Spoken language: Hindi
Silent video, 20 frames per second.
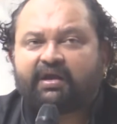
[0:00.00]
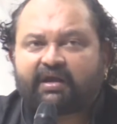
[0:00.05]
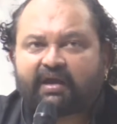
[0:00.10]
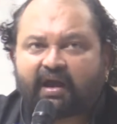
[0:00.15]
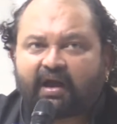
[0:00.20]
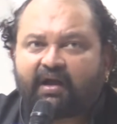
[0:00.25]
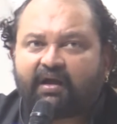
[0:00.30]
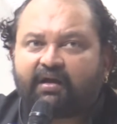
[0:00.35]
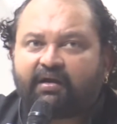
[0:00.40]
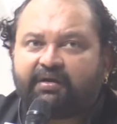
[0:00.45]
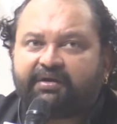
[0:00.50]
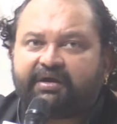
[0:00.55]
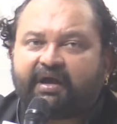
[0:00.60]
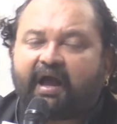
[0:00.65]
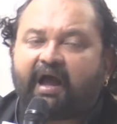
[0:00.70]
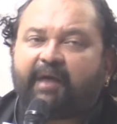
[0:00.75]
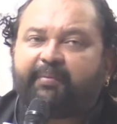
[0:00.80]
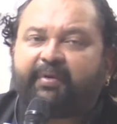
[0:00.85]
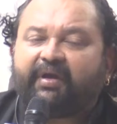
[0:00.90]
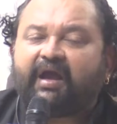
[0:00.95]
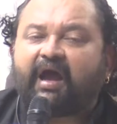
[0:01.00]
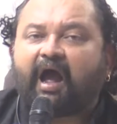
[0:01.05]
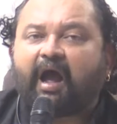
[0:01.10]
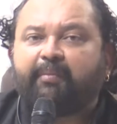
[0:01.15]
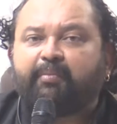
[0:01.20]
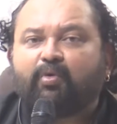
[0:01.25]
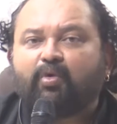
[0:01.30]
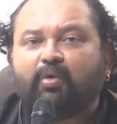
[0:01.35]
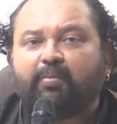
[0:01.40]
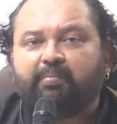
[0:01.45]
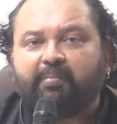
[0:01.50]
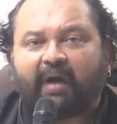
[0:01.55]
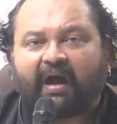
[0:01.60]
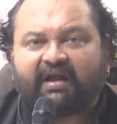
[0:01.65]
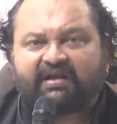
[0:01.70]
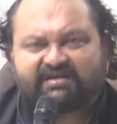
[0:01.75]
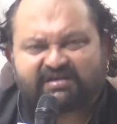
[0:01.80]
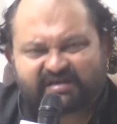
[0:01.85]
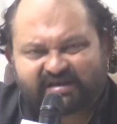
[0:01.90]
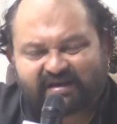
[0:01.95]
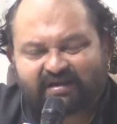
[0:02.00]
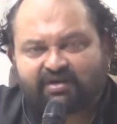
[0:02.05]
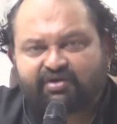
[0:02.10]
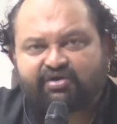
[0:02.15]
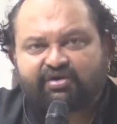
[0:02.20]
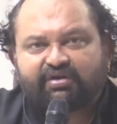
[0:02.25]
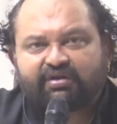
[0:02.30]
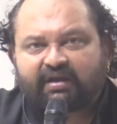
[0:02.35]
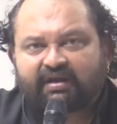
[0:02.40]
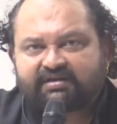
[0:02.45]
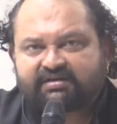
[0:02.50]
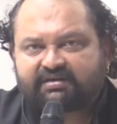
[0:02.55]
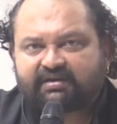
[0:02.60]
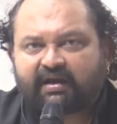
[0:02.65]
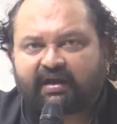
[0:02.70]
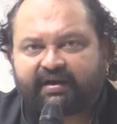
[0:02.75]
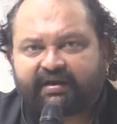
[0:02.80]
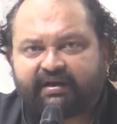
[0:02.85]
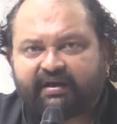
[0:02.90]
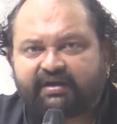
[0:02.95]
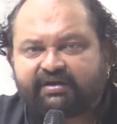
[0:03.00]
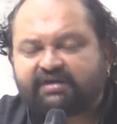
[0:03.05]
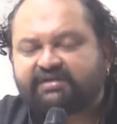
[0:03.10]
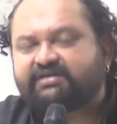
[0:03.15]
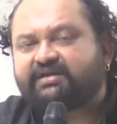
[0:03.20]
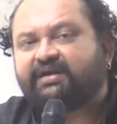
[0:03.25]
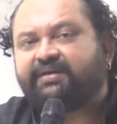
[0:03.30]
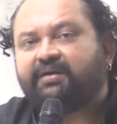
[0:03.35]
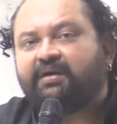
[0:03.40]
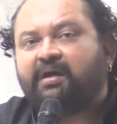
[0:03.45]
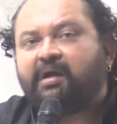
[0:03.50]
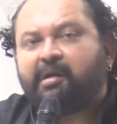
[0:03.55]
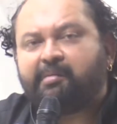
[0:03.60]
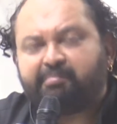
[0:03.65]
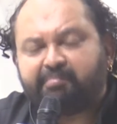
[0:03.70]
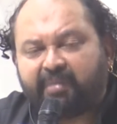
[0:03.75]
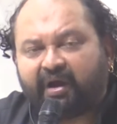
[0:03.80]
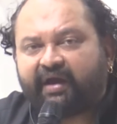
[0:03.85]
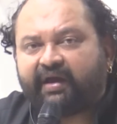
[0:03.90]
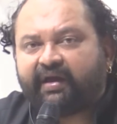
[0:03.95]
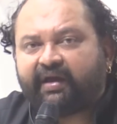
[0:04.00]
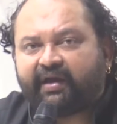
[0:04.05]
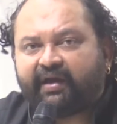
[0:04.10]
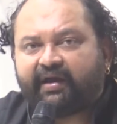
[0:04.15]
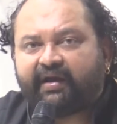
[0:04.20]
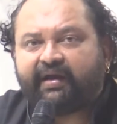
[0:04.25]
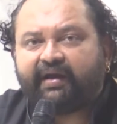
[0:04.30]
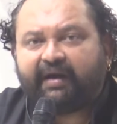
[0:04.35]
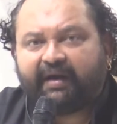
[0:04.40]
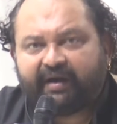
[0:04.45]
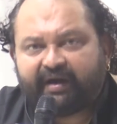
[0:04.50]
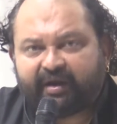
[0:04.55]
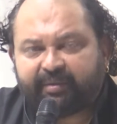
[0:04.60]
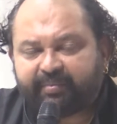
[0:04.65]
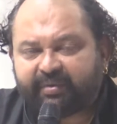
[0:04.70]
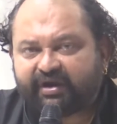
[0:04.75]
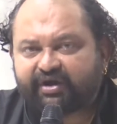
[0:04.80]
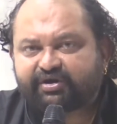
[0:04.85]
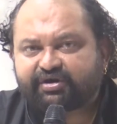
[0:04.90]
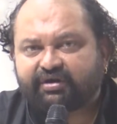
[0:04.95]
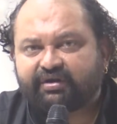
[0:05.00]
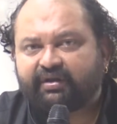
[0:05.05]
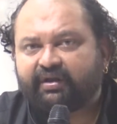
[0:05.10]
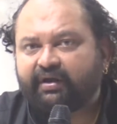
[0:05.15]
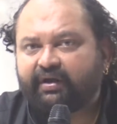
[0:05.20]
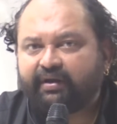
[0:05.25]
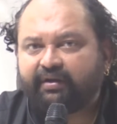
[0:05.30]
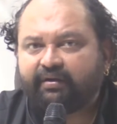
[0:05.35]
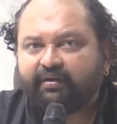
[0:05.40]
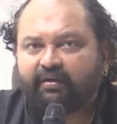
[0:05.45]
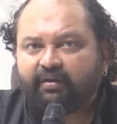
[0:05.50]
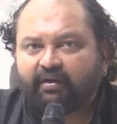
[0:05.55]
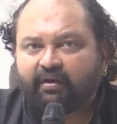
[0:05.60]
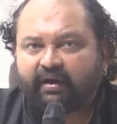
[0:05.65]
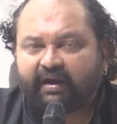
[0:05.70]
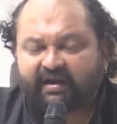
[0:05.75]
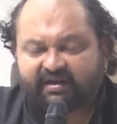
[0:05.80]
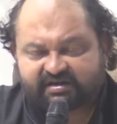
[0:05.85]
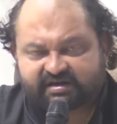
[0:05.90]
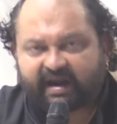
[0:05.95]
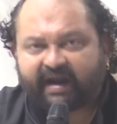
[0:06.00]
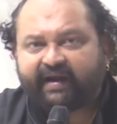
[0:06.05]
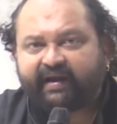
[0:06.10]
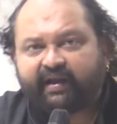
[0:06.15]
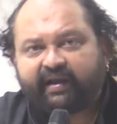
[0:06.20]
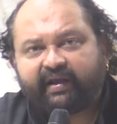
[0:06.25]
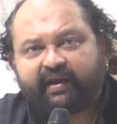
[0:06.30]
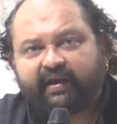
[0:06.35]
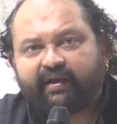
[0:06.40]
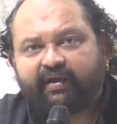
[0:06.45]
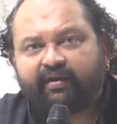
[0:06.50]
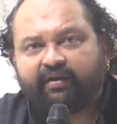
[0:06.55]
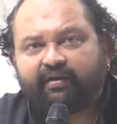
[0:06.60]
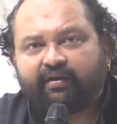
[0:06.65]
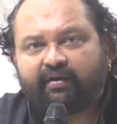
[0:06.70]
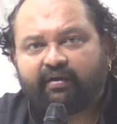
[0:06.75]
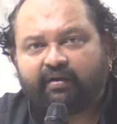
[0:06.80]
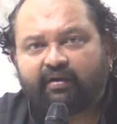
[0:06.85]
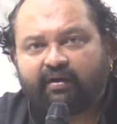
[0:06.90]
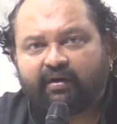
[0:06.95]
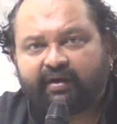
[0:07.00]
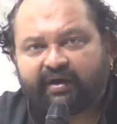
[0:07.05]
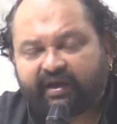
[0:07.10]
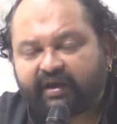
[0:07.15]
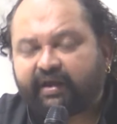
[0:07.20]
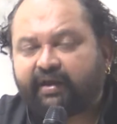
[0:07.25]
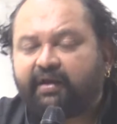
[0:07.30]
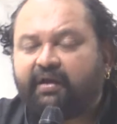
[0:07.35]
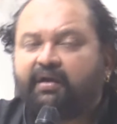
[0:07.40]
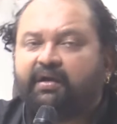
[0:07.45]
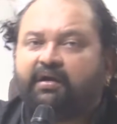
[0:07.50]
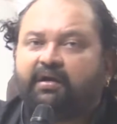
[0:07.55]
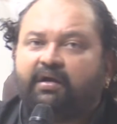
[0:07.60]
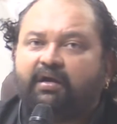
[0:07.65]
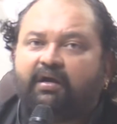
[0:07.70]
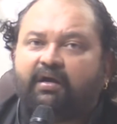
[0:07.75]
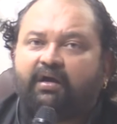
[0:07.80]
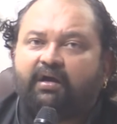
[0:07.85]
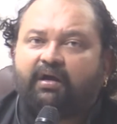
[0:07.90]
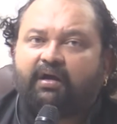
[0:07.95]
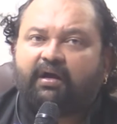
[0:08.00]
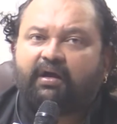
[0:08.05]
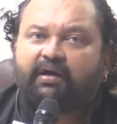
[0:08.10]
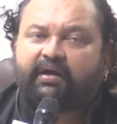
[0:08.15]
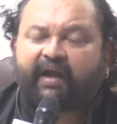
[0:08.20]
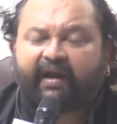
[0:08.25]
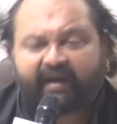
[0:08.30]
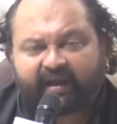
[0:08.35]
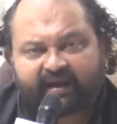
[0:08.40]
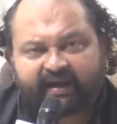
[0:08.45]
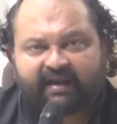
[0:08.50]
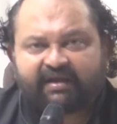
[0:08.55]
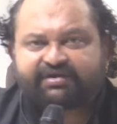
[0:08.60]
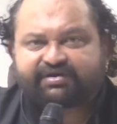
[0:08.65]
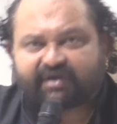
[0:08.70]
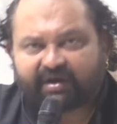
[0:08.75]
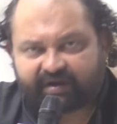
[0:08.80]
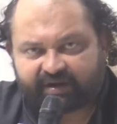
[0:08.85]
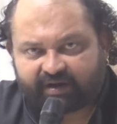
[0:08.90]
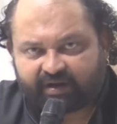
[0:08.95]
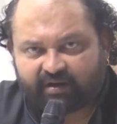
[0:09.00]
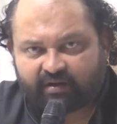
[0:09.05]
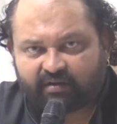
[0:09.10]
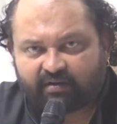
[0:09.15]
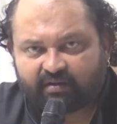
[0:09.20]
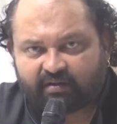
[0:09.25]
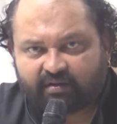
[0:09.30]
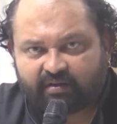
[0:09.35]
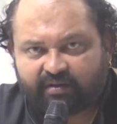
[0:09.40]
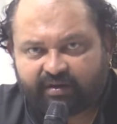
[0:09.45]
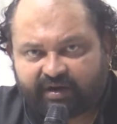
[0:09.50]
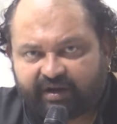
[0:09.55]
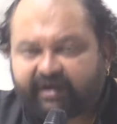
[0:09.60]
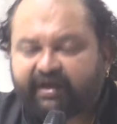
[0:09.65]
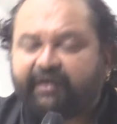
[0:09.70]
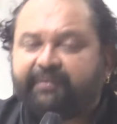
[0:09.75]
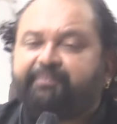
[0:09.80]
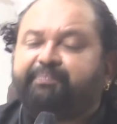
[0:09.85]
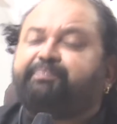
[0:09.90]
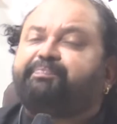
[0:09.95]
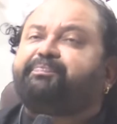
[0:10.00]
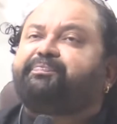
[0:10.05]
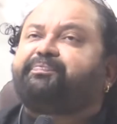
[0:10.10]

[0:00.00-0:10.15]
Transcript: क्या यहाँ पे आपको मानसिक चिंता सता रही है जैसे भय है डिप्रेशन है एंजाइटी है ठीक है कैटेगराइज करिए ठीक है